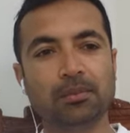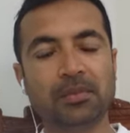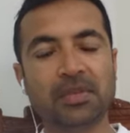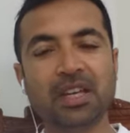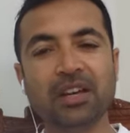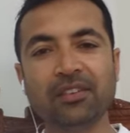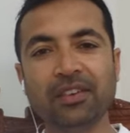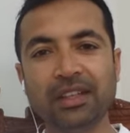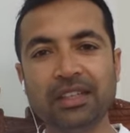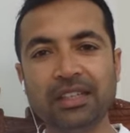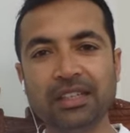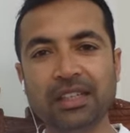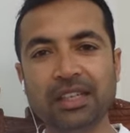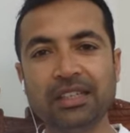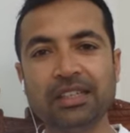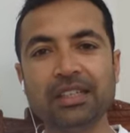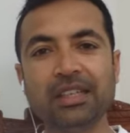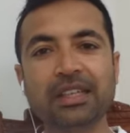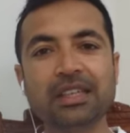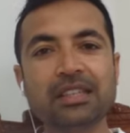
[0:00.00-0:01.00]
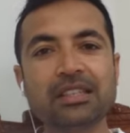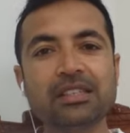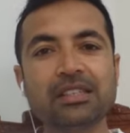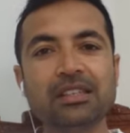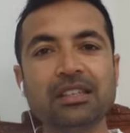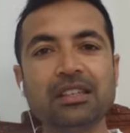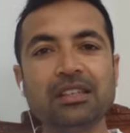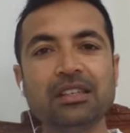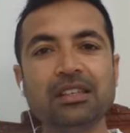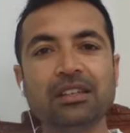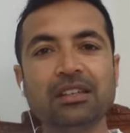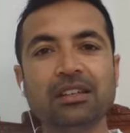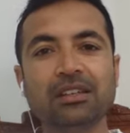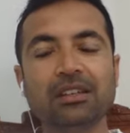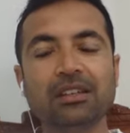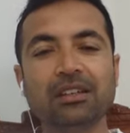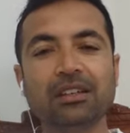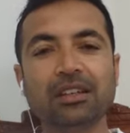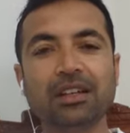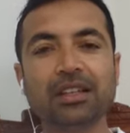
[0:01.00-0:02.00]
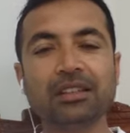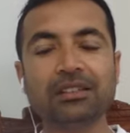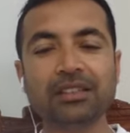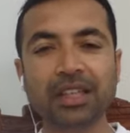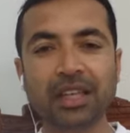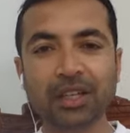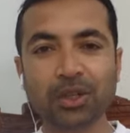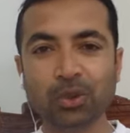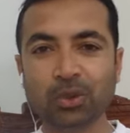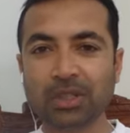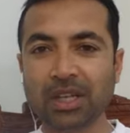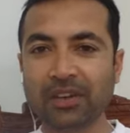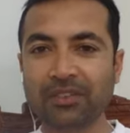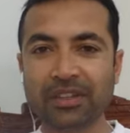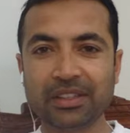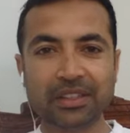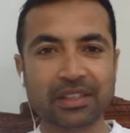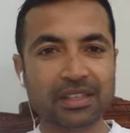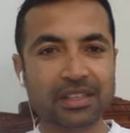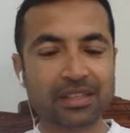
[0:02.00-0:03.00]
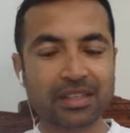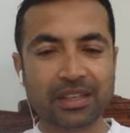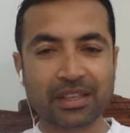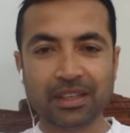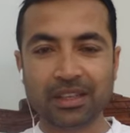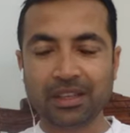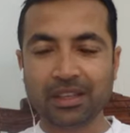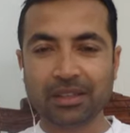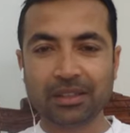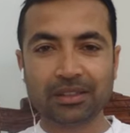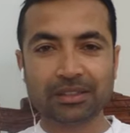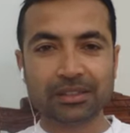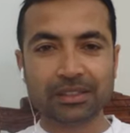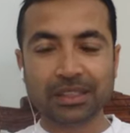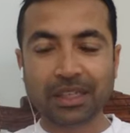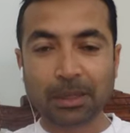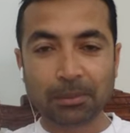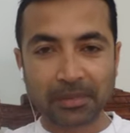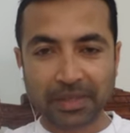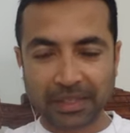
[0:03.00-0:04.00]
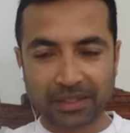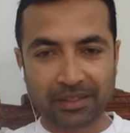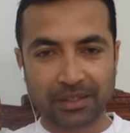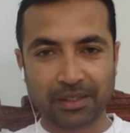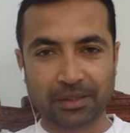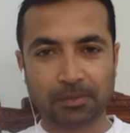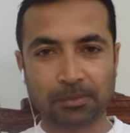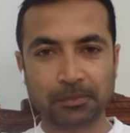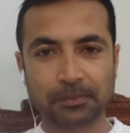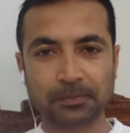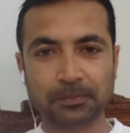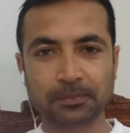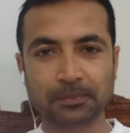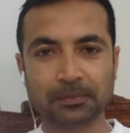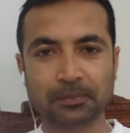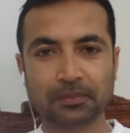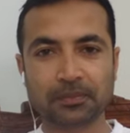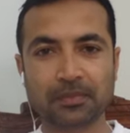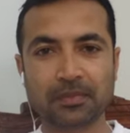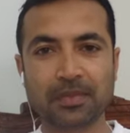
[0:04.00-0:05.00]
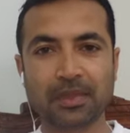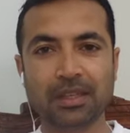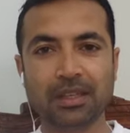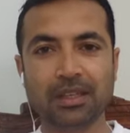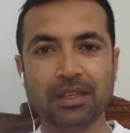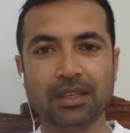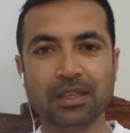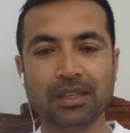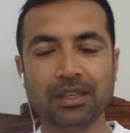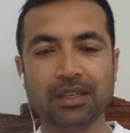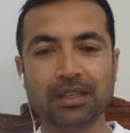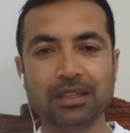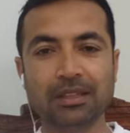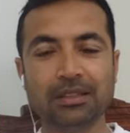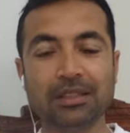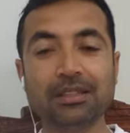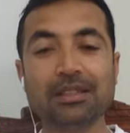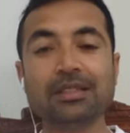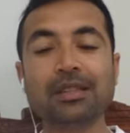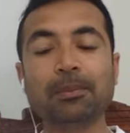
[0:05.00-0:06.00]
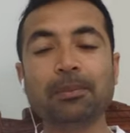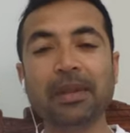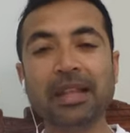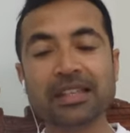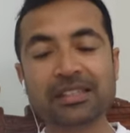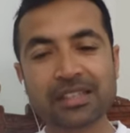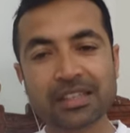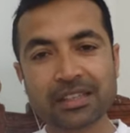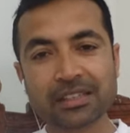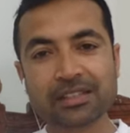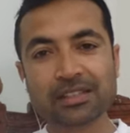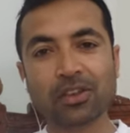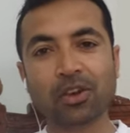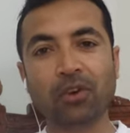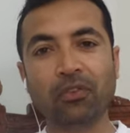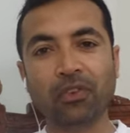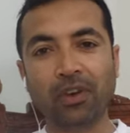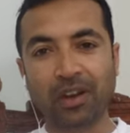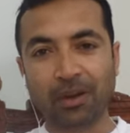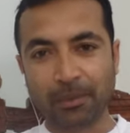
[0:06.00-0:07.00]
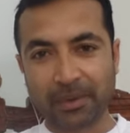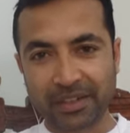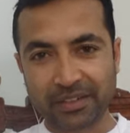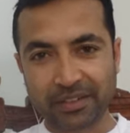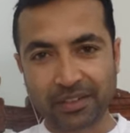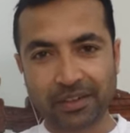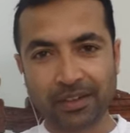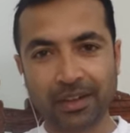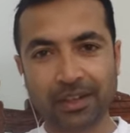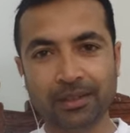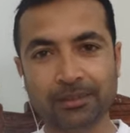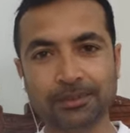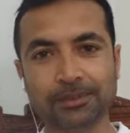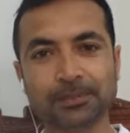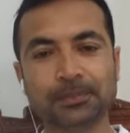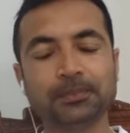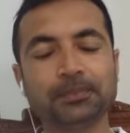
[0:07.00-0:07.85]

मियाँ वाली के लिए किसी अतिय खुदाबंदी से कम नहीं है दिस इज़ द ब्लेसिंग्स ऑफ आल माइटी अल्लाह